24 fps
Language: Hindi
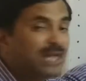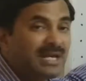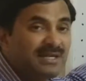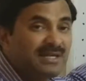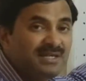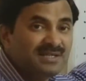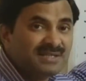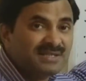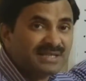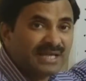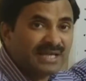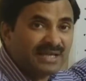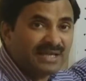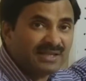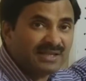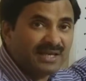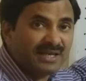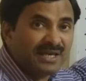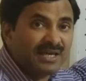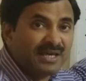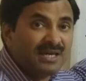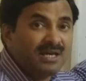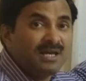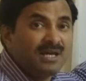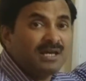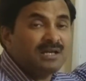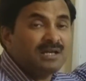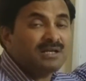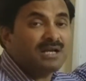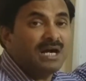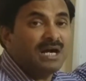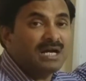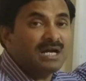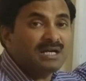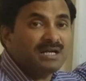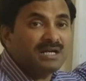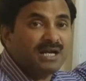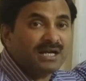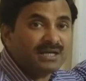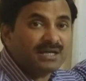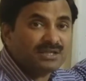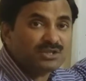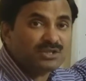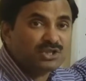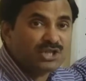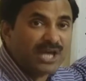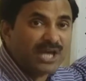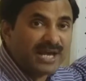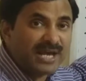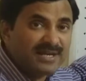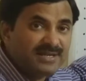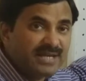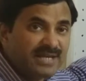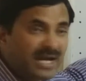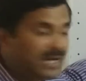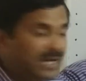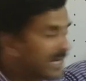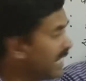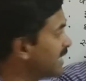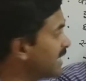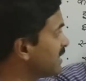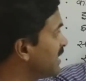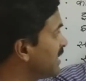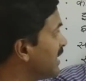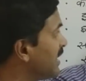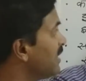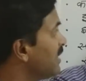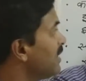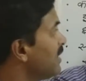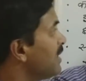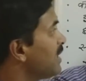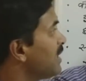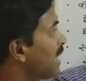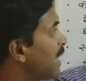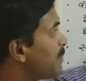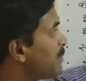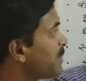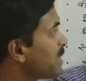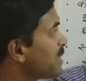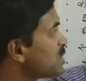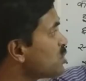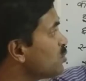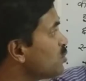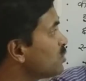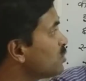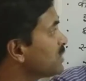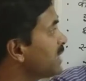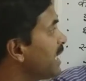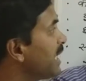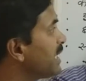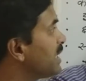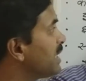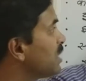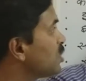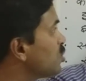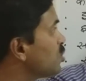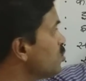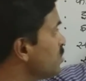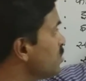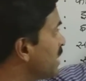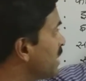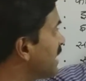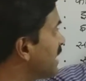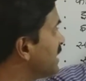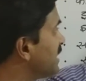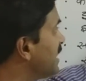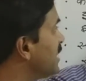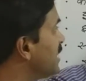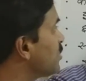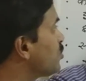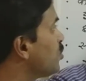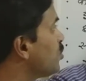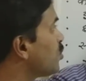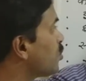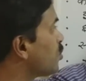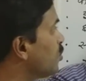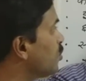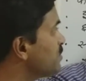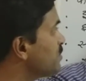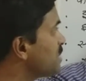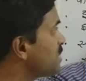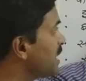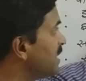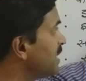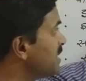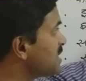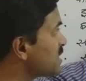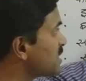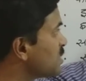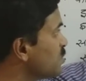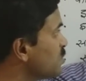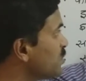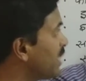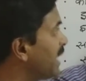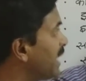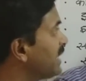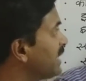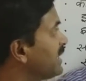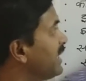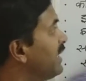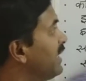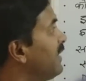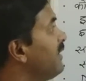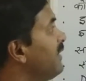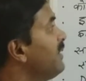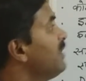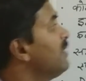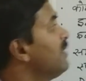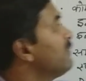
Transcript: जेलीस कहते हैं कंगक जेलियां कहते हैं अब प्रश्न उठता है कि क्यों कहते हैं इनको कोम जेलीस क्यों कहते हैं